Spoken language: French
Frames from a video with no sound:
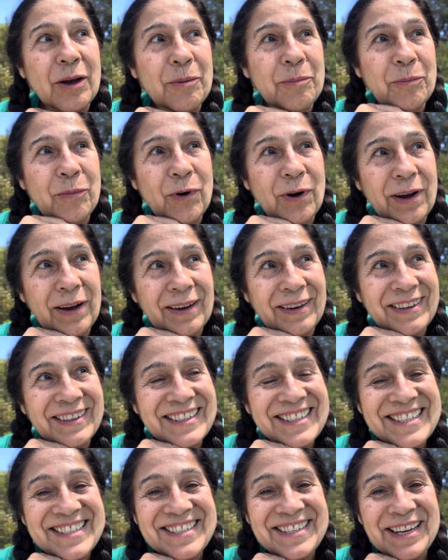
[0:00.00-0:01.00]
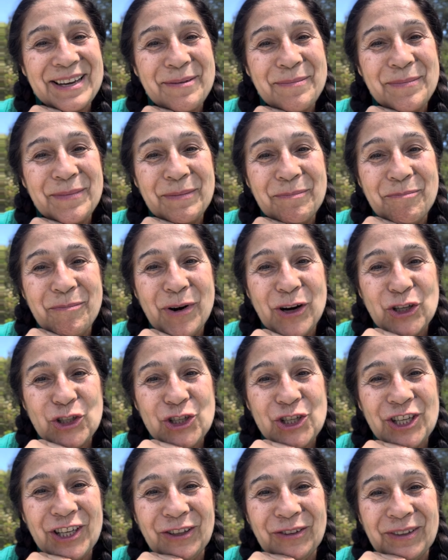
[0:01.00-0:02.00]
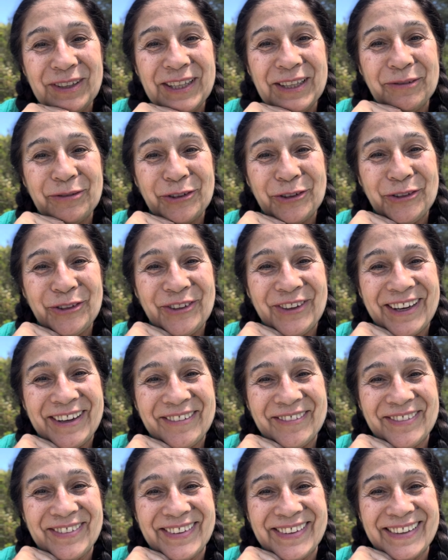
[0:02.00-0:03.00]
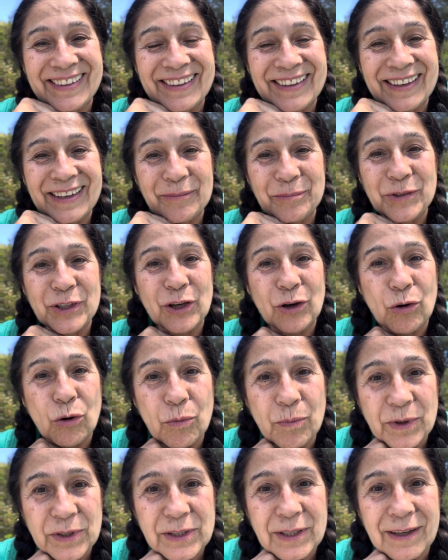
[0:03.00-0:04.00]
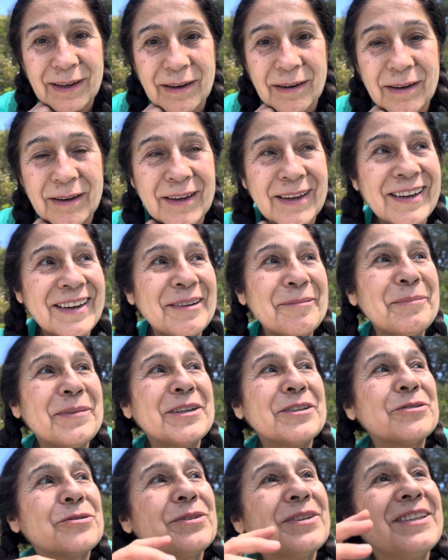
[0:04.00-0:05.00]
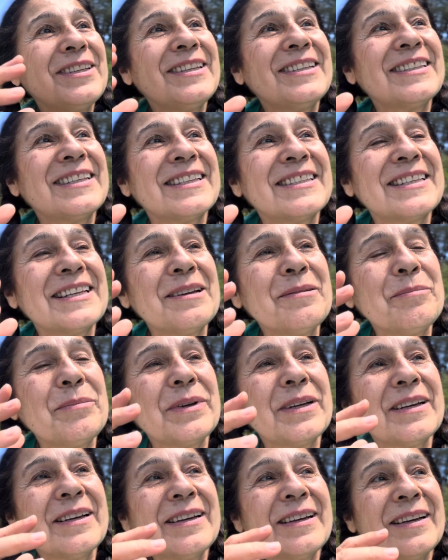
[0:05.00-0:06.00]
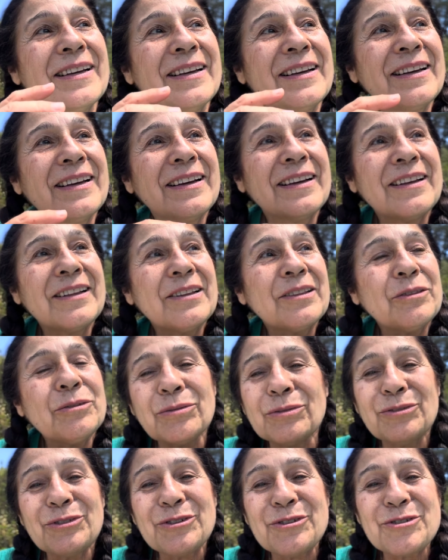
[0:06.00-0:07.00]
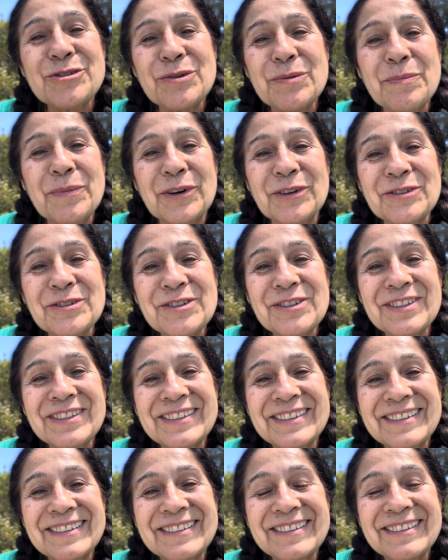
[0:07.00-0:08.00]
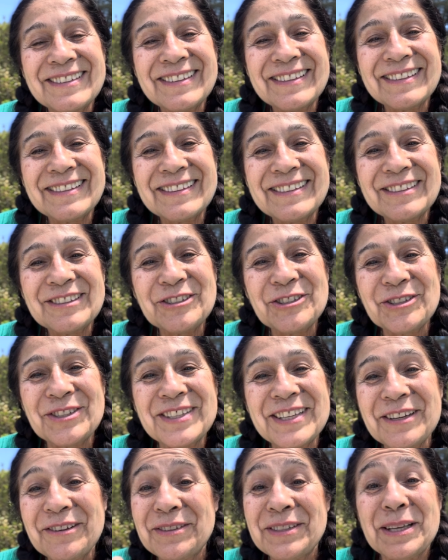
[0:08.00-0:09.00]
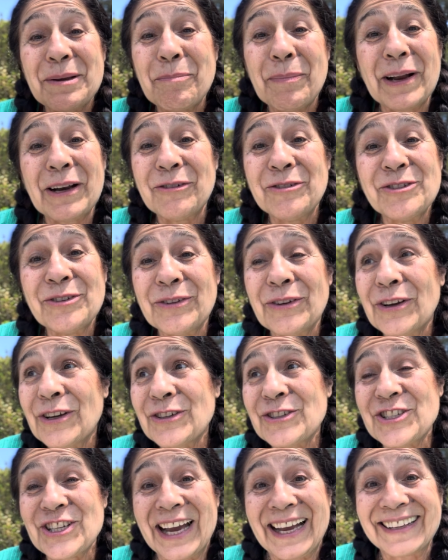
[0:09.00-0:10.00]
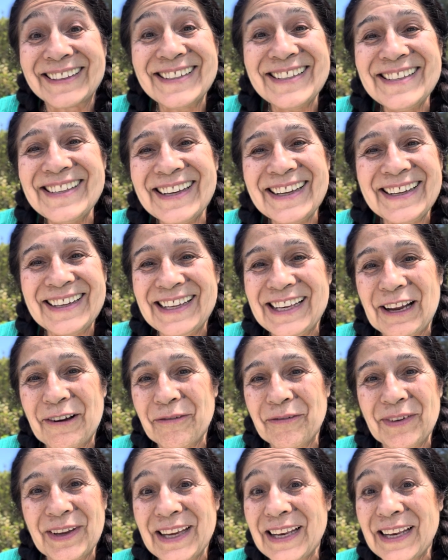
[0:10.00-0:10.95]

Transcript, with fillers: Moi, j'aime manger le livre de la vie. comment ça Je ben, Je dis c'est simple. Tout ce que je mange, je sais que c'est pas le jardinier qui l'a fait.